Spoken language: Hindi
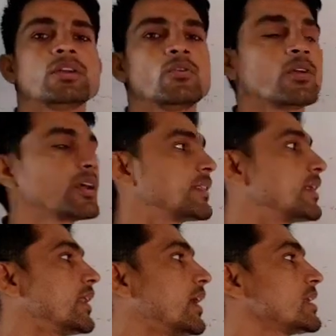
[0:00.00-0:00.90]
इग्नोर कर
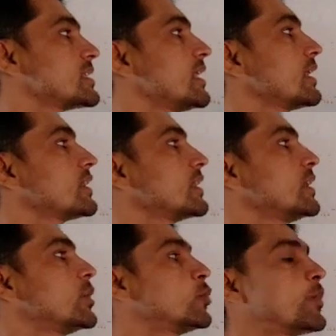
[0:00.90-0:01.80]
देना ऐसा नहीं कि
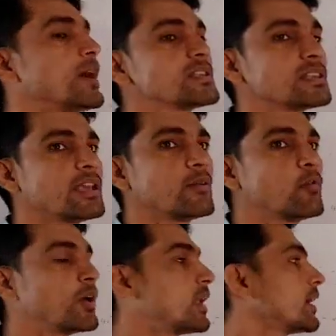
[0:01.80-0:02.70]
तीन इंटू पांच किया
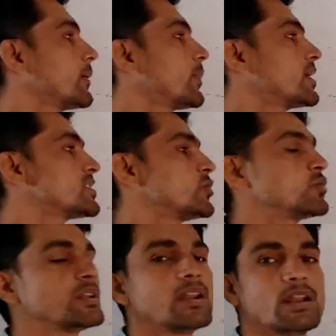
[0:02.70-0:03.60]
वो अलग है पांच
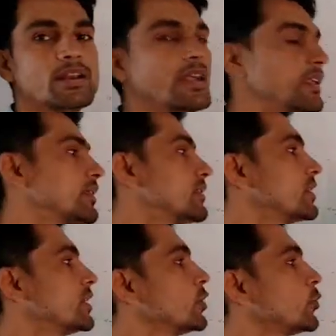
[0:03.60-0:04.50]
इंटू तीन अलग नहीं
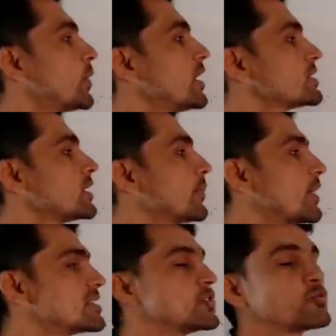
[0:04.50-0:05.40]
तीन इंटू पांच या
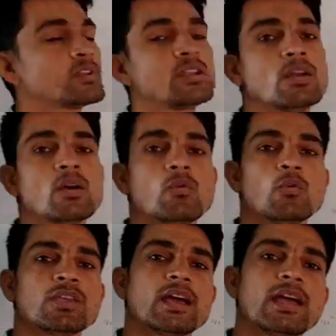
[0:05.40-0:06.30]
पांच इंटू तीन
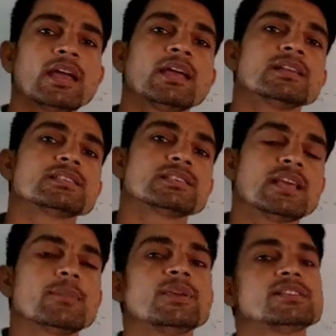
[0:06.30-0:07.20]
वो क्या है
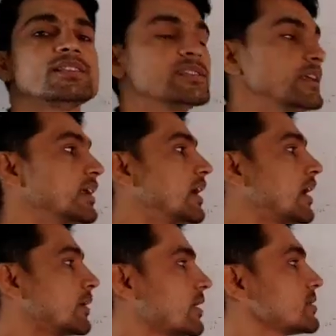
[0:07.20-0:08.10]
सेम ही चीज है
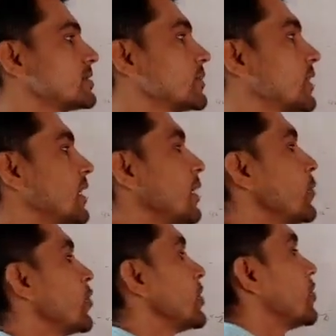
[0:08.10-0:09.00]
आगे बात जब
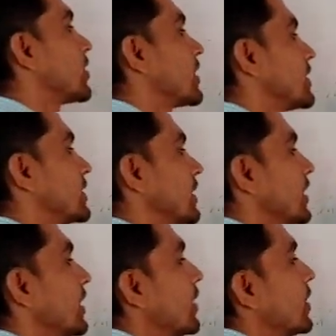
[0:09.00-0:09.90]
क्रम को इग्नोर कर देते
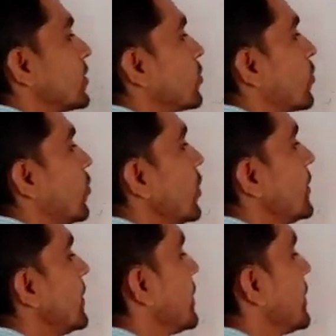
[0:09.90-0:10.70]
हैं तो कोई